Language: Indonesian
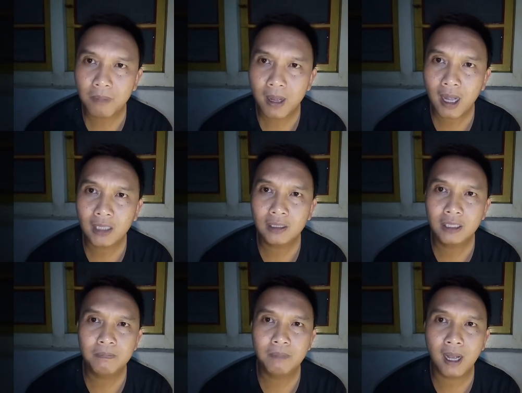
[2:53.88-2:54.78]

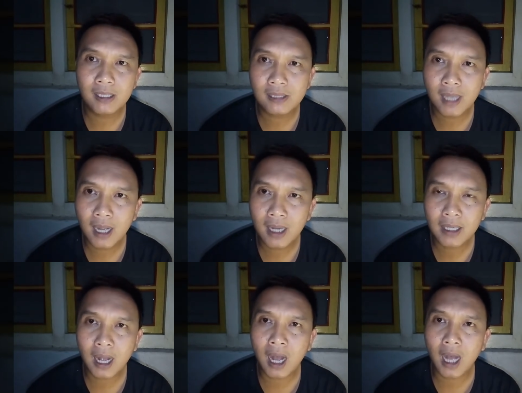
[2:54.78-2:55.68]
tempat di
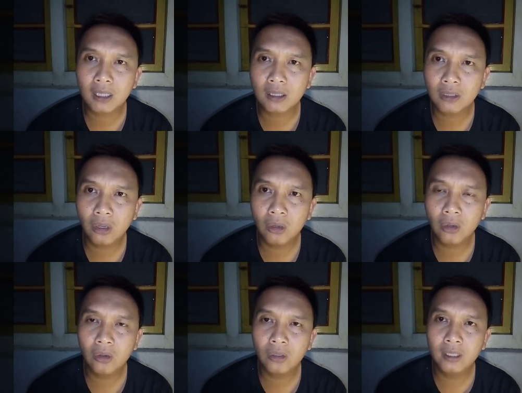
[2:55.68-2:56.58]
pasar
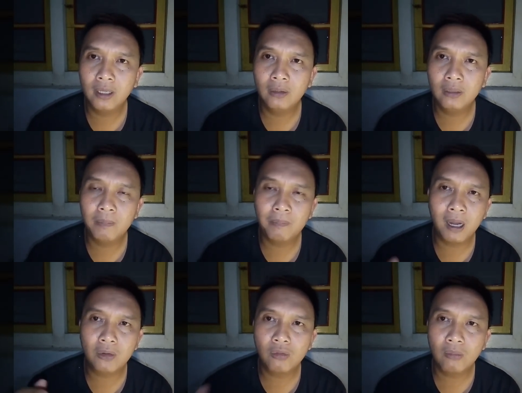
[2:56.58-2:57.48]
atau di
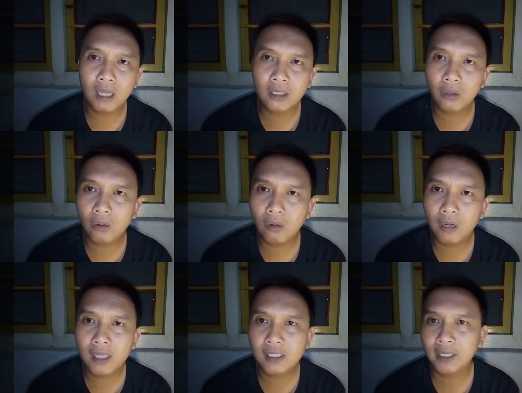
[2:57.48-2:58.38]
depan rumah,
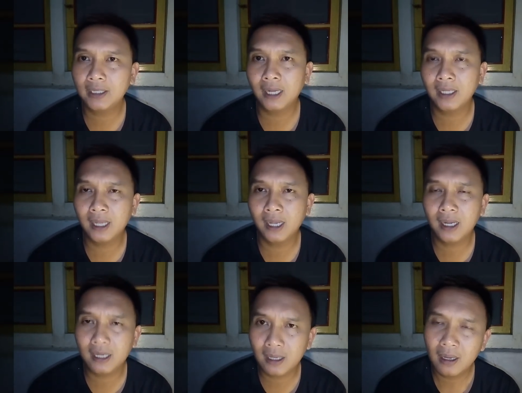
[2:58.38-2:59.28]
toko dan
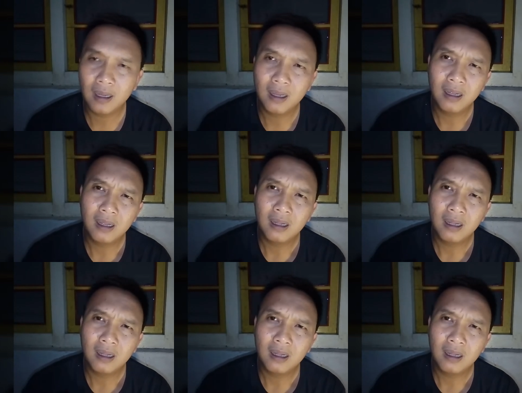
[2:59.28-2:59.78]
sekitarnya